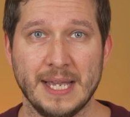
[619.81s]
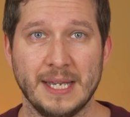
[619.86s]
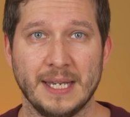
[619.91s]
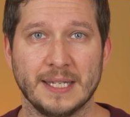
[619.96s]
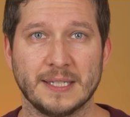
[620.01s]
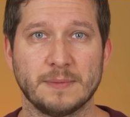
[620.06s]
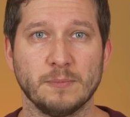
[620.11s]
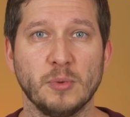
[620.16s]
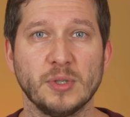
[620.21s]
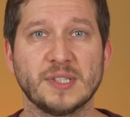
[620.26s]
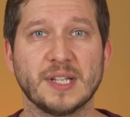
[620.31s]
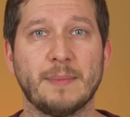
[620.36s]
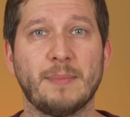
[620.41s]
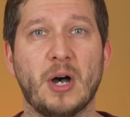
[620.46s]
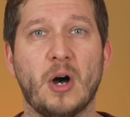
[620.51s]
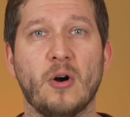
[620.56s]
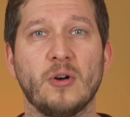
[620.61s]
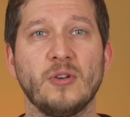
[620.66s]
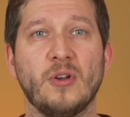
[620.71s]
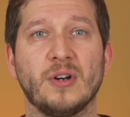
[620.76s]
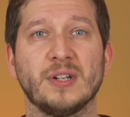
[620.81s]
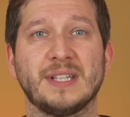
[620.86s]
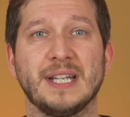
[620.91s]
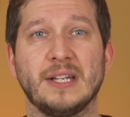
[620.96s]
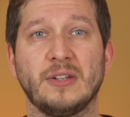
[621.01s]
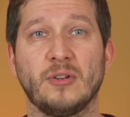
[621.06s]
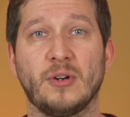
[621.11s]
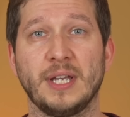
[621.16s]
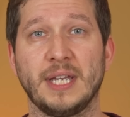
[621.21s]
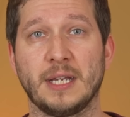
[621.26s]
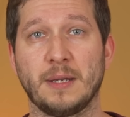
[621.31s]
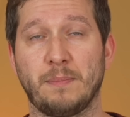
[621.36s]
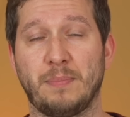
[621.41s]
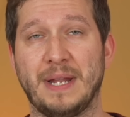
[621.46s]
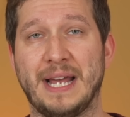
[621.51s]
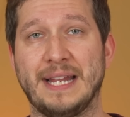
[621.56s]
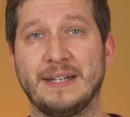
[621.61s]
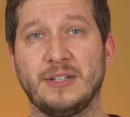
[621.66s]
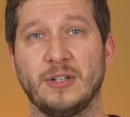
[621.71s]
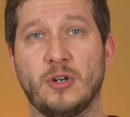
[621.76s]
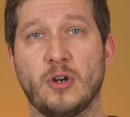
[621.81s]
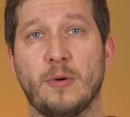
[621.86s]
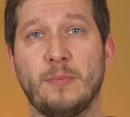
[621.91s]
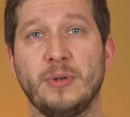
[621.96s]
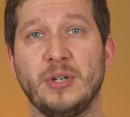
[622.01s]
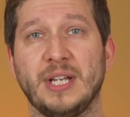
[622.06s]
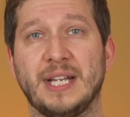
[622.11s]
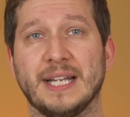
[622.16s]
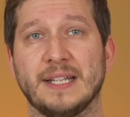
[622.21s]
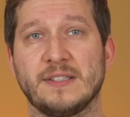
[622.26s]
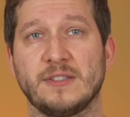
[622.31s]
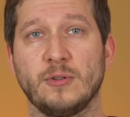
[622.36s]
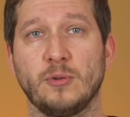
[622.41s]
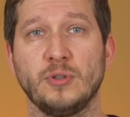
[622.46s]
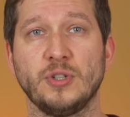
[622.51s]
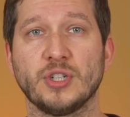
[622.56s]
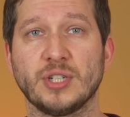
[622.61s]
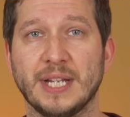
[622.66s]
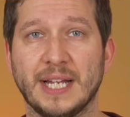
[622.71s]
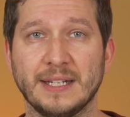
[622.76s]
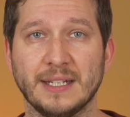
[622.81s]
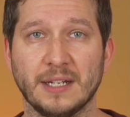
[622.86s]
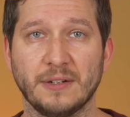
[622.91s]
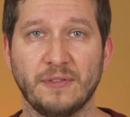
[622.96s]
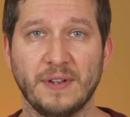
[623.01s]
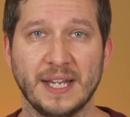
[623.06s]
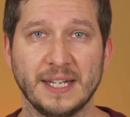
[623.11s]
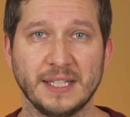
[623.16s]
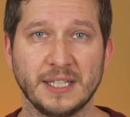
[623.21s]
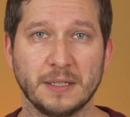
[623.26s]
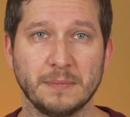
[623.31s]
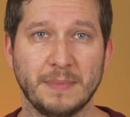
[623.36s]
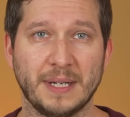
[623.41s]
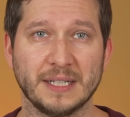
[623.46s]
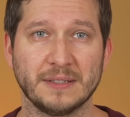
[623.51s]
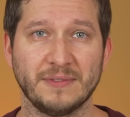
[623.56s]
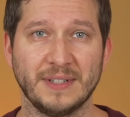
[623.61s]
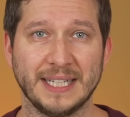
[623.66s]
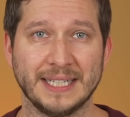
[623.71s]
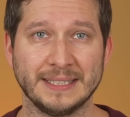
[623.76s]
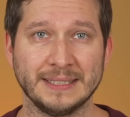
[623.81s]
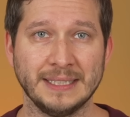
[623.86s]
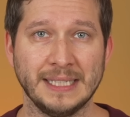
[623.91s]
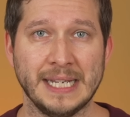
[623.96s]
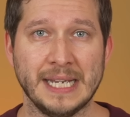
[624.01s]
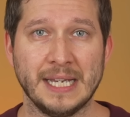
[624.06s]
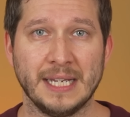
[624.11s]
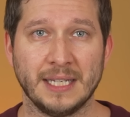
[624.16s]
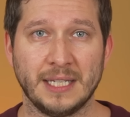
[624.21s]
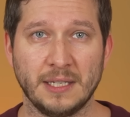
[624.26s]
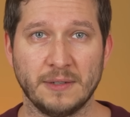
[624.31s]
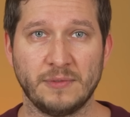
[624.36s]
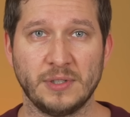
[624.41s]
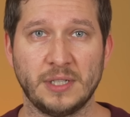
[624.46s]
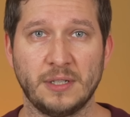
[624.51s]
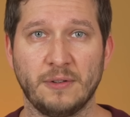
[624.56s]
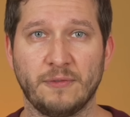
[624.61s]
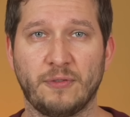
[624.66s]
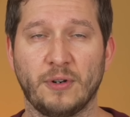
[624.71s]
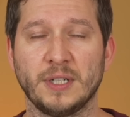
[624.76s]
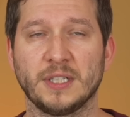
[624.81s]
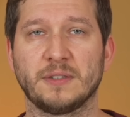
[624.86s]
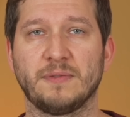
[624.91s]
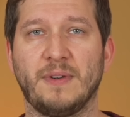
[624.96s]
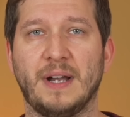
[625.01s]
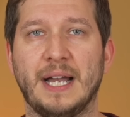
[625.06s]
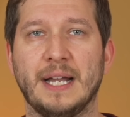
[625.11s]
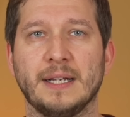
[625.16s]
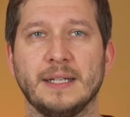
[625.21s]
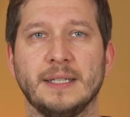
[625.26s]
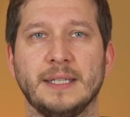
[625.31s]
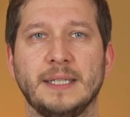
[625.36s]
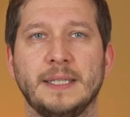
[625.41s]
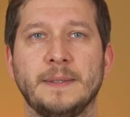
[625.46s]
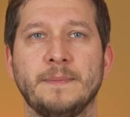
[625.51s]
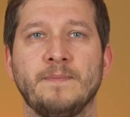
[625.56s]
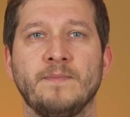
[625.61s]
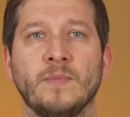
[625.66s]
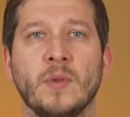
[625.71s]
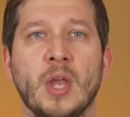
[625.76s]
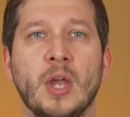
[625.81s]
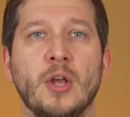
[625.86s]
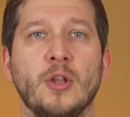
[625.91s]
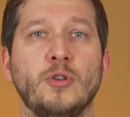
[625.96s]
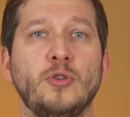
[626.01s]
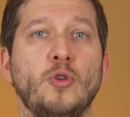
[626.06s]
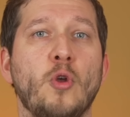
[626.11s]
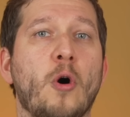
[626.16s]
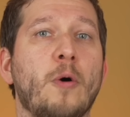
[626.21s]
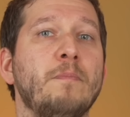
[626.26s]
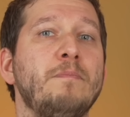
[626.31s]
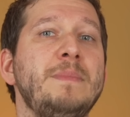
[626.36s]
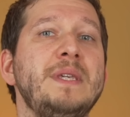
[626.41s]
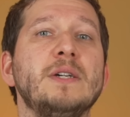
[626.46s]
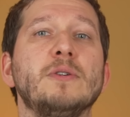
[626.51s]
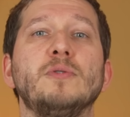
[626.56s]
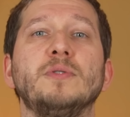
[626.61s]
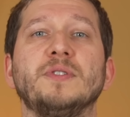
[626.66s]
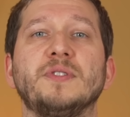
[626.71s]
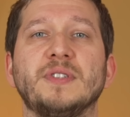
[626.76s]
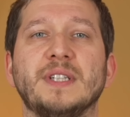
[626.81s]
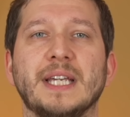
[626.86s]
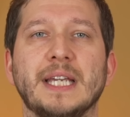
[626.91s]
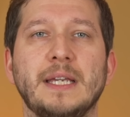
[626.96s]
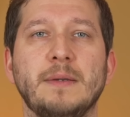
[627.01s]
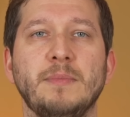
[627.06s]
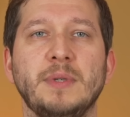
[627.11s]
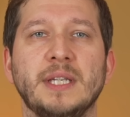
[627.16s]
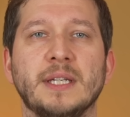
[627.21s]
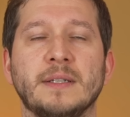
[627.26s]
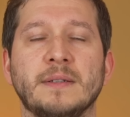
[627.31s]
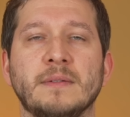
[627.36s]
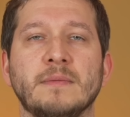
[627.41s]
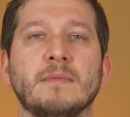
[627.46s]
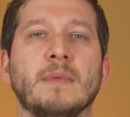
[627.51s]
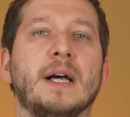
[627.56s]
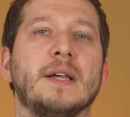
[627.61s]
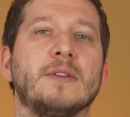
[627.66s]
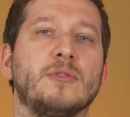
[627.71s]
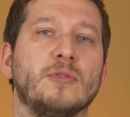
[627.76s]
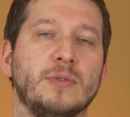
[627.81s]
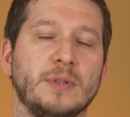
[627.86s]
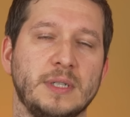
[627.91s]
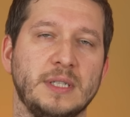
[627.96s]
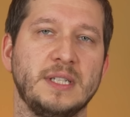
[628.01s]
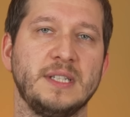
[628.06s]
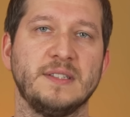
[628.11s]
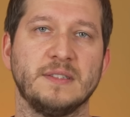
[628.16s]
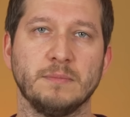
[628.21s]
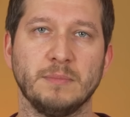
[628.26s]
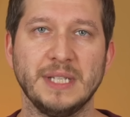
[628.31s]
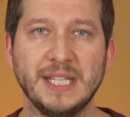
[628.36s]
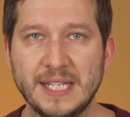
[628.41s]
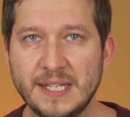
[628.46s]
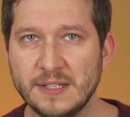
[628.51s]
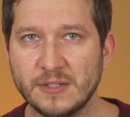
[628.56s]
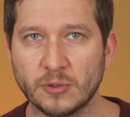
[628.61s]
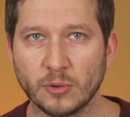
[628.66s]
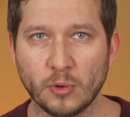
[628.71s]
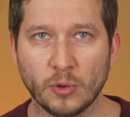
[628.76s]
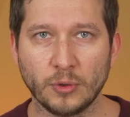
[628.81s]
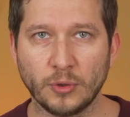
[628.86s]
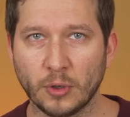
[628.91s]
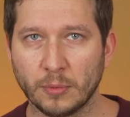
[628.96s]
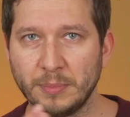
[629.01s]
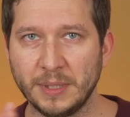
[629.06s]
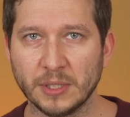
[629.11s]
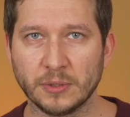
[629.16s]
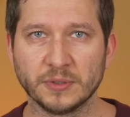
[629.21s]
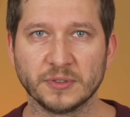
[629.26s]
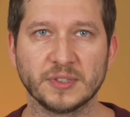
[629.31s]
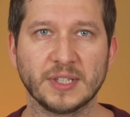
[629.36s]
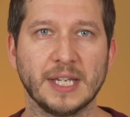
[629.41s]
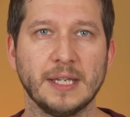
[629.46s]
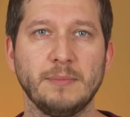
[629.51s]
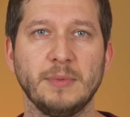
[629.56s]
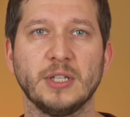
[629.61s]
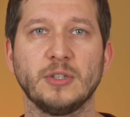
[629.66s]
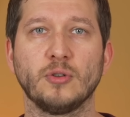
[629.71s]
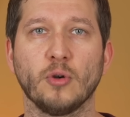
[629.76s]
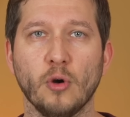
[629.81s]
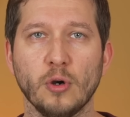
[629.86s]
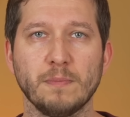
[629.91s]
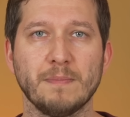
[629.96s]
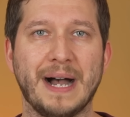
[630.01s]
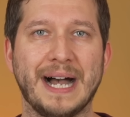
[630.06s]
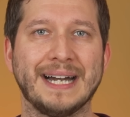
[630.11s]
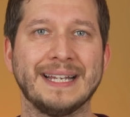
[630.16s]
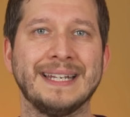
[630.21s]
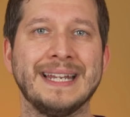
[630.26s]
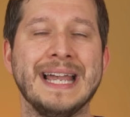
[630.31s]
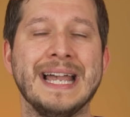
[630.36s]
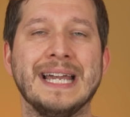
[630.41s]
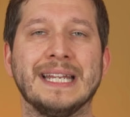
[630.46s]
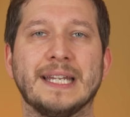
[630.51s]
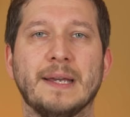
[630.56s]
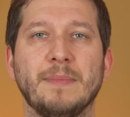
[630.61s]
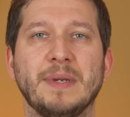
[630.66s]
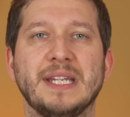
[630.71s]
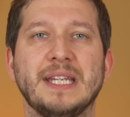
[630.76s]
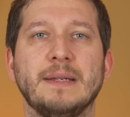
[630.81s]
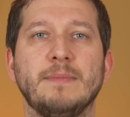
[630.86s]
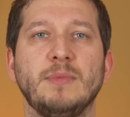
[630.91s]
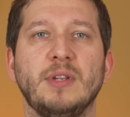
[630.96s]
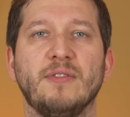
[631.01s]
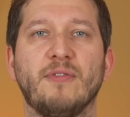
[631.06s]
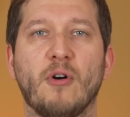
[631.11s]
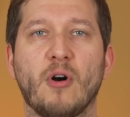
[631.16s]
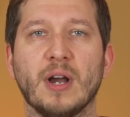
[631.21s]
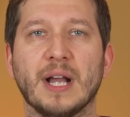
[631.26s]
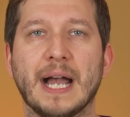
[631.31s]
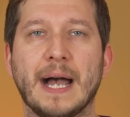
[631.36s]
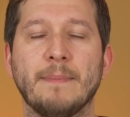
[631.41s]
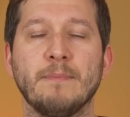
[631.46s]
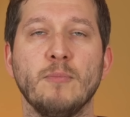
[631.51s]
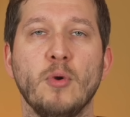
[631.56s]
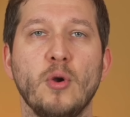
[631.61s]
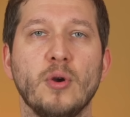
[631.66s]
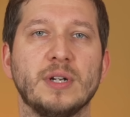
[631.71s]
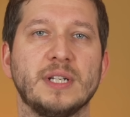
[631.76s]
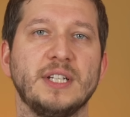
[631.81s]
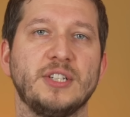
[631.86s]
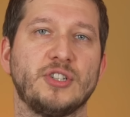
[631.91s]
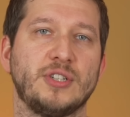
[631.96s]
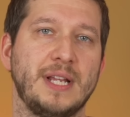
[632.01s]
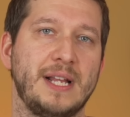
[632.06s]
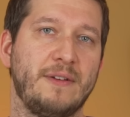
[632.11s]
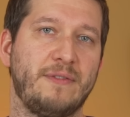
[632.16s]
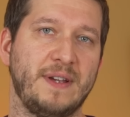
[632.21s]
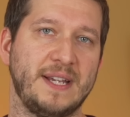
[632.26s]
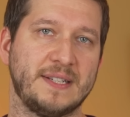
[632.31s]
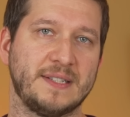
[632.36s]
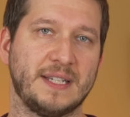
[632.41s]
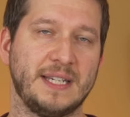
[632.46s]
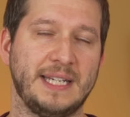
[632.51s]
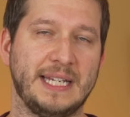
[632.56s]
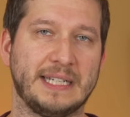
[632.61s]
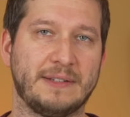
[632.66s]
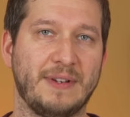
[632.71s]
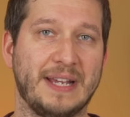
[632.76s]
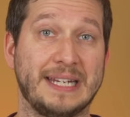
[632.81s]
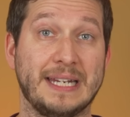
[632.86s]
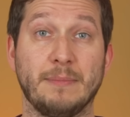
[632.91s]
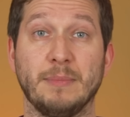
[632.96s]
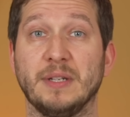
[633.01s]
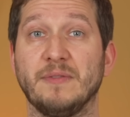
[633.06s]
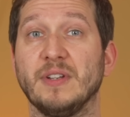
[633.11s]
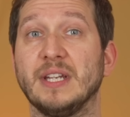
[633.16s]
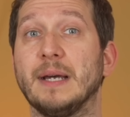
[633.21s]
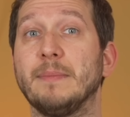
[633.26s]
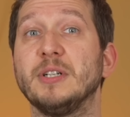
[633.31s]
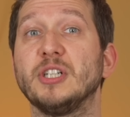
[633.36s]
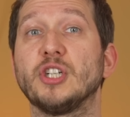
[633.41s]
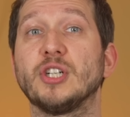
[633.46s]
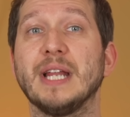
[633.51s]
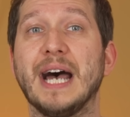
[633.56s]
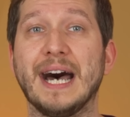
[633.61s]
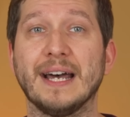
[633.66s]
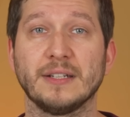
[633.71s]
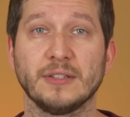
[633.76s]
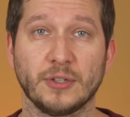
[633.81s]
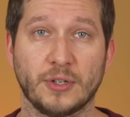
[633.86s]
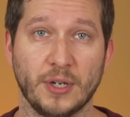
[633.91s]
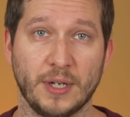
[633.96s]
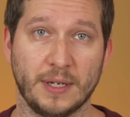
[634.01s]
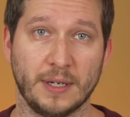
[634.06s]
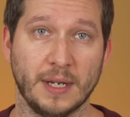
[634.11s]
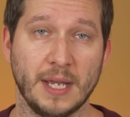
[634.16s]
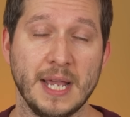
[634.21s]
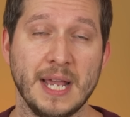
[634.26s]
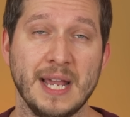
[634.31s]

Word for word: Es muss aber auch noch der neue geplante Kommunikationsstandard fertig gemacht werden. Hier will Volkswagen im Normierungsgremien, also in diesem ISO-Normierungsgremien Druck machen, damit eben die Vorgaben möglichst schnell festgelegt werden, damit wir damit starten starten können.